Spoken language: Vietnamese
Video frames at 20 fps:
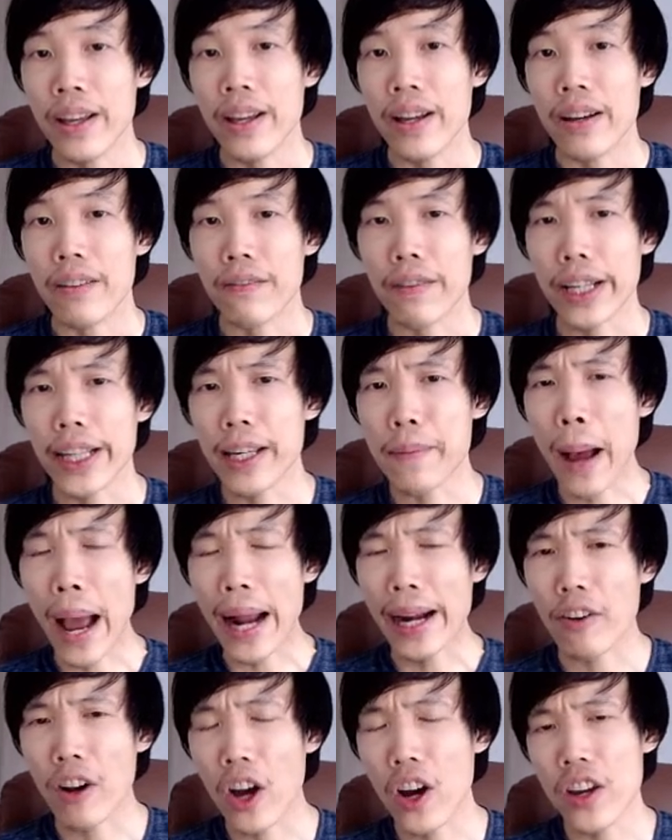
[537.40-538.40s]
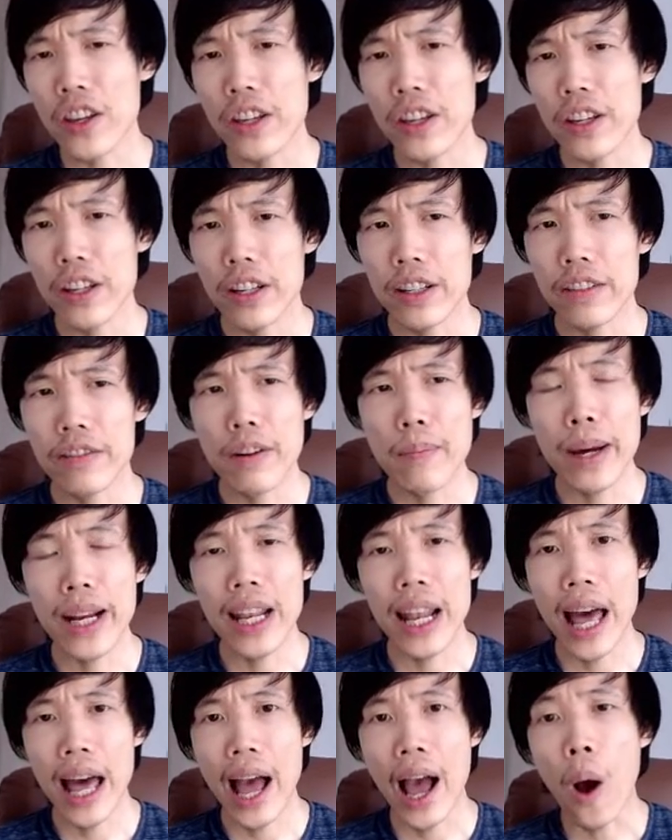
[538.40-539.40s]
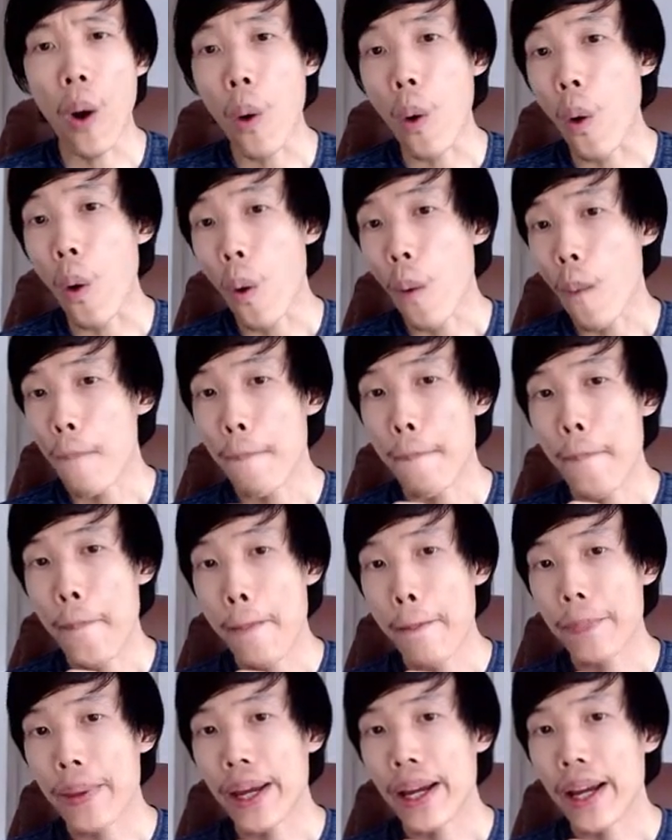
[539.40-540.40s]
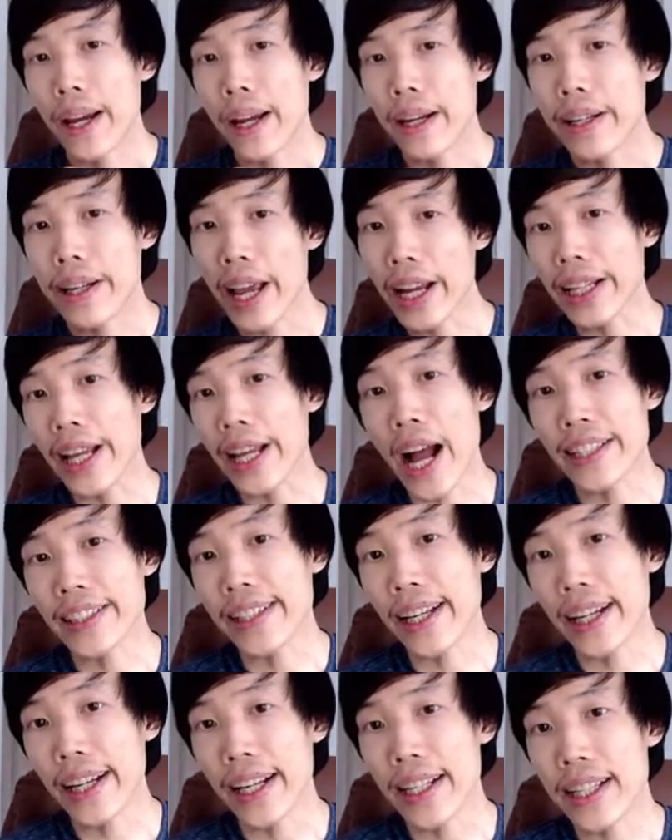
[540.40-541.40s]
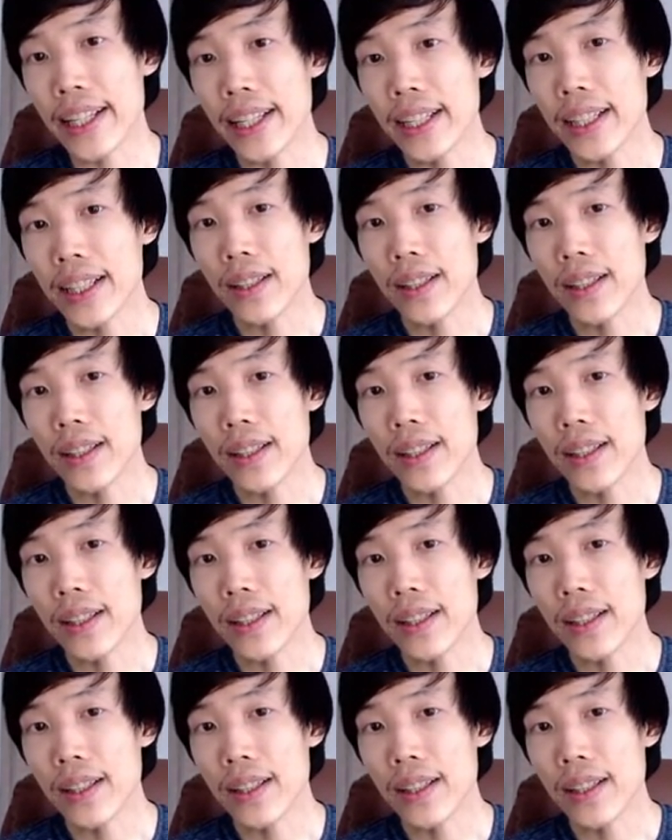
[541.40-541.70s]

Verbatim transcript: vậy thì bạn nào nói với mình là ồ data architect là gì